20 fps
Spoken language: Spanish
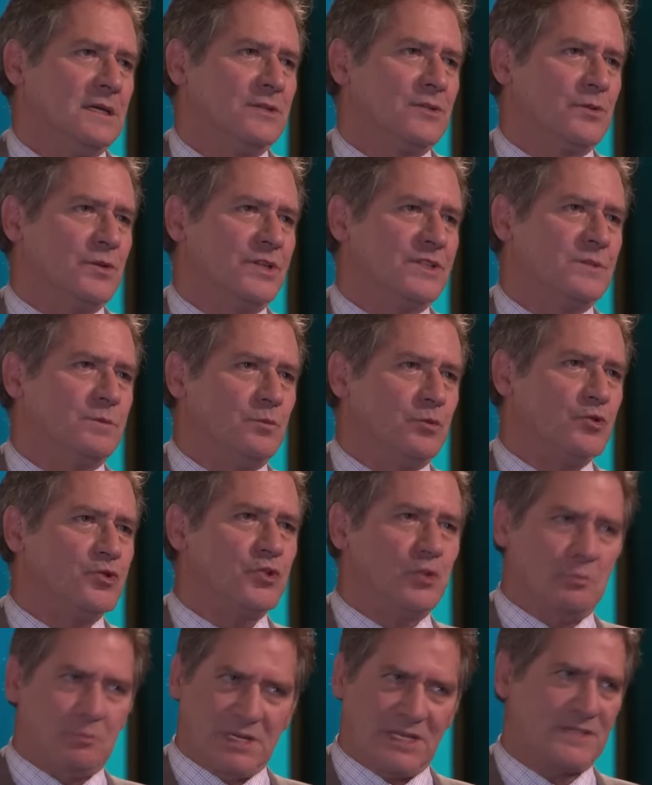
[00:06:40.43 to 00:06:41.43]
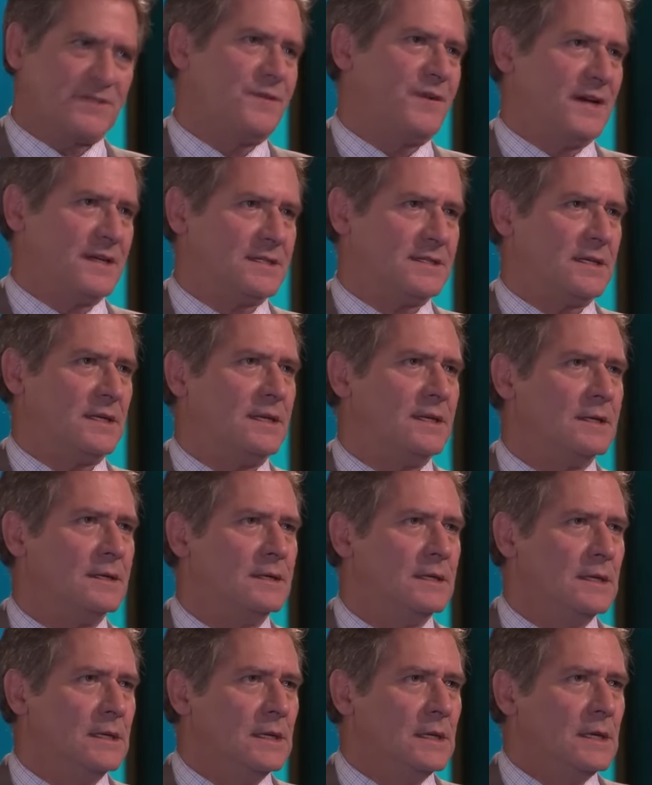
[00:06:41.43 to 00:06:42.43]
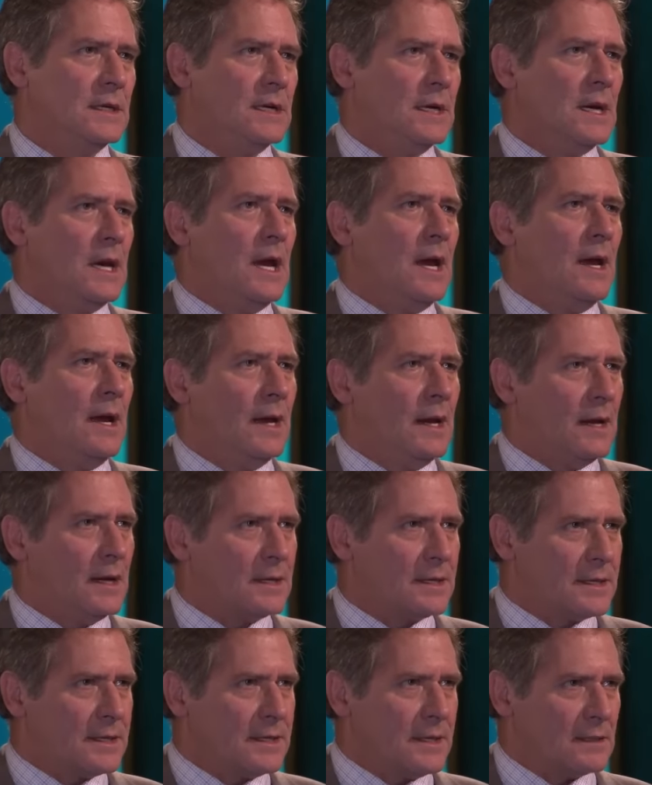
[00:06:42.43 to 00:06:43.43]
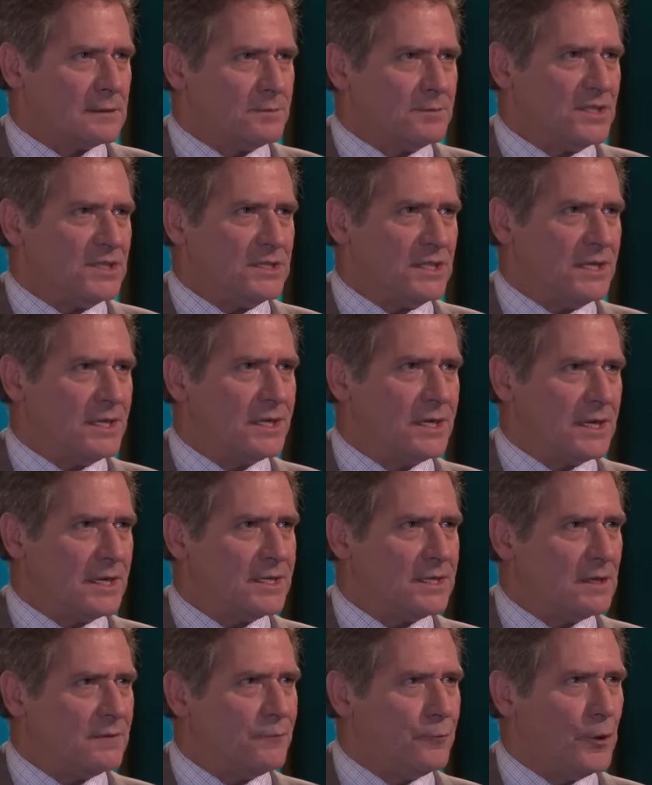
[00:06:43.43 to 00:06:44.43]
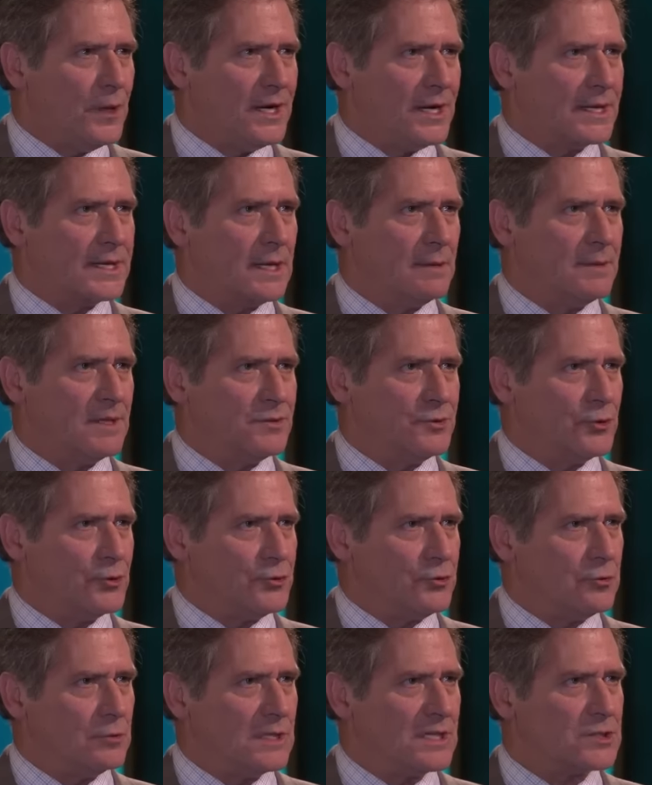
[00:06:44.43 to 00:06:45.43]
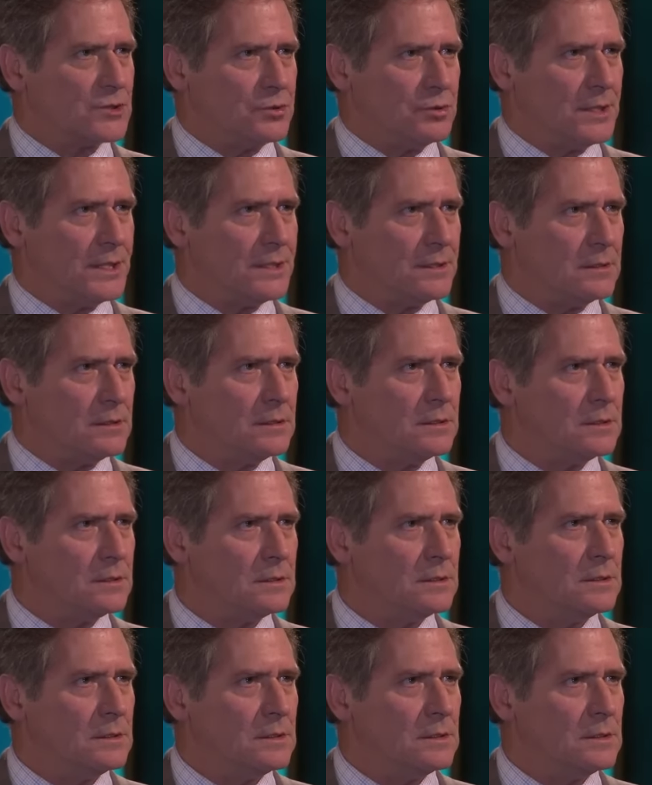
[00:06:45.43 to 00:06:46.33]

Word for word: Eso es mucho más fácil que admitir que ella fue la que abandonó a su hijo.